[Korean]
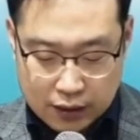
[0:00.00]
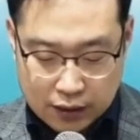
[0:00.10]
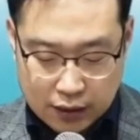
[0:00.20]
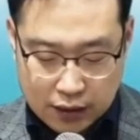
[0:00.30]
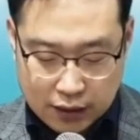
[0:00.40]

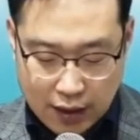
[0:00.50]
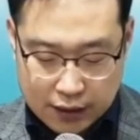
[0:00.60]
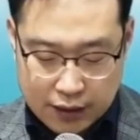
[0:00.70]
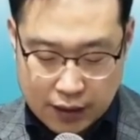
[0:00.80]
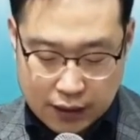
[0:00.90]
이
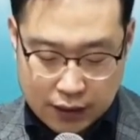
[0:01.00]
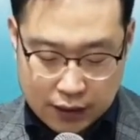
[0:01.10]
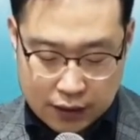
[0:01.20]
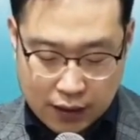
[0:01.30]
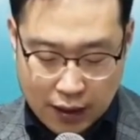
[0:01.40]

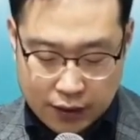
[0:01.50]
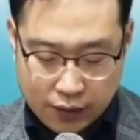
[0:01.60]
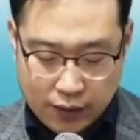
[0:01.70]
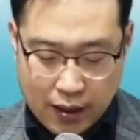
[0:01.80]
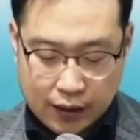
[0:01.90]
다니엘이
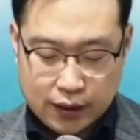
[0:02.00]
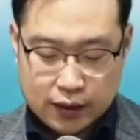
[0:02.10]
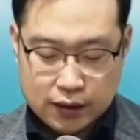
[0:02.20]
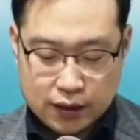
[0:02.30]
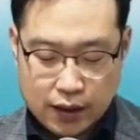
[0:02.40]
다리오 왕의
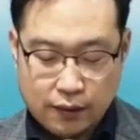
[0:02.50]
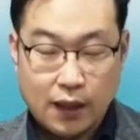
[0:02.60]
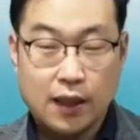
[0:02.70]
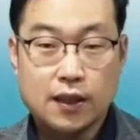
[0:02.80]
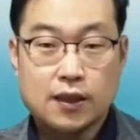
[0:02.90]

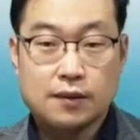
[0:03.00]
시대와